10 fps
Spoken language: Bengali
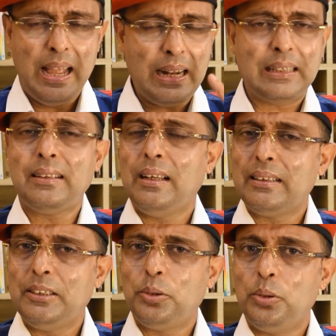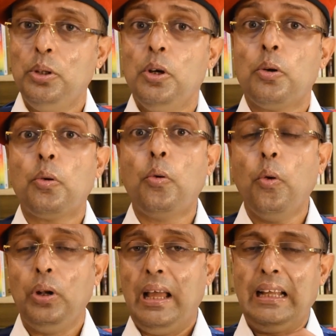একটা টার্গেট হলো
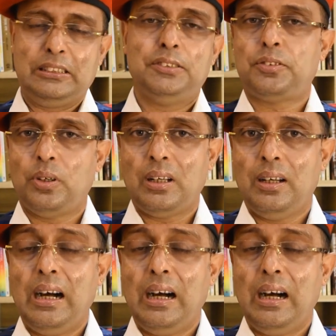গোল অ্যাচিভ করা